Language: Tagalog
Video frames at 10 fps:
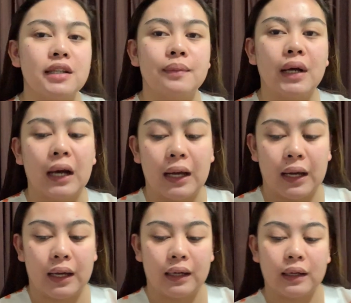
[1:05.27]
Sa
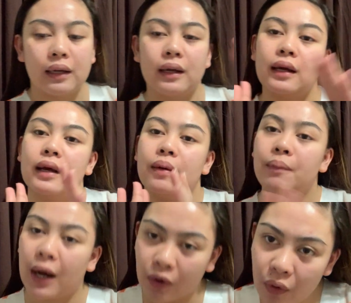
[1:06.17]
mga
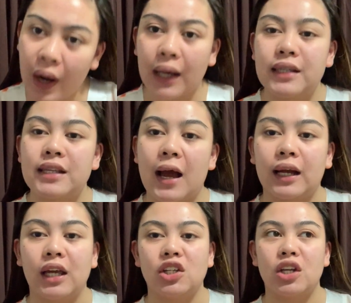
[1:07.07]
baguhan sa
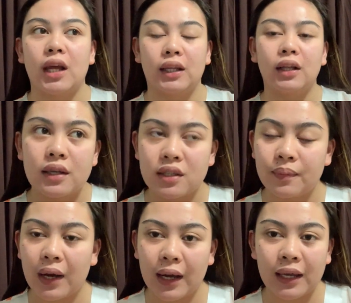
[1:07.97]
aking channel. Sa
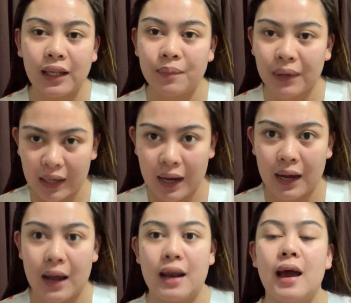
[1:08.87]
mga hindi pa
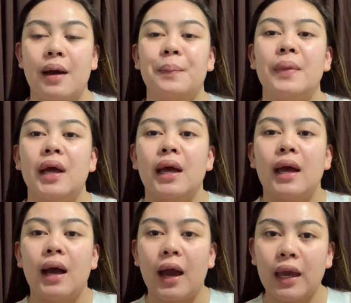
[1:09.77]
nakakaalam,
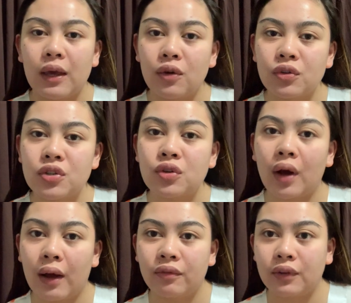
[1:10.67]
I used to
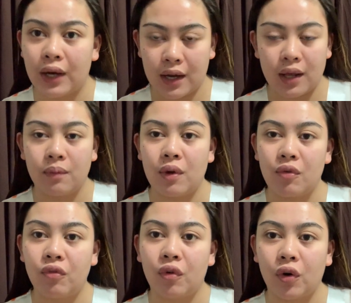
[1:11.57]
have training
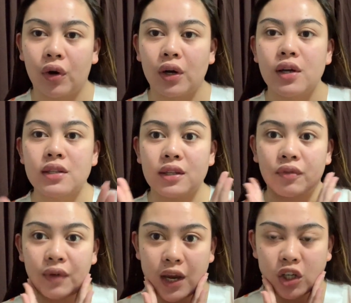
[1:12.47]
before sa
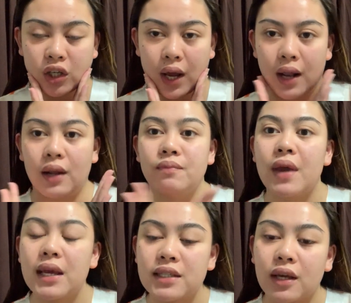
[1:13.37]
facial,
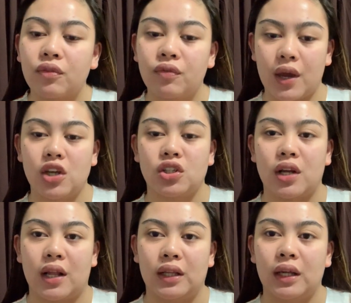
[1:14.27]
basic
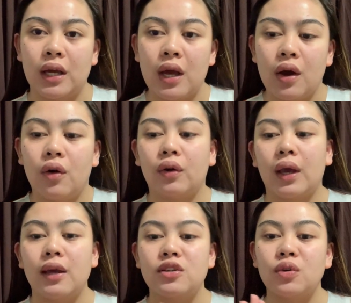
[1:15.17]
facial.
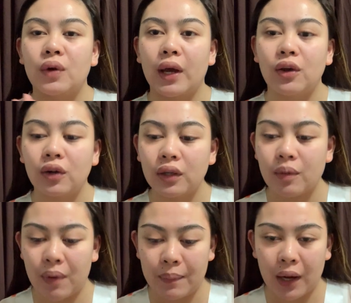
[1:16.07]
Okay, so ngayon
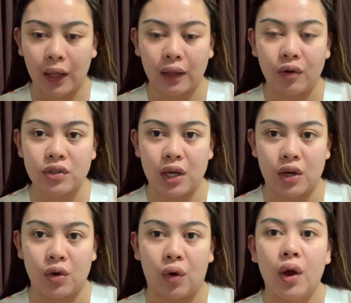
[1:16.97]
ipapakita ko sa
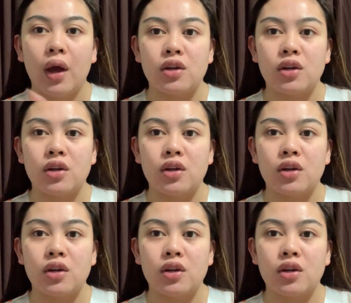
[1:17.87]
inyo.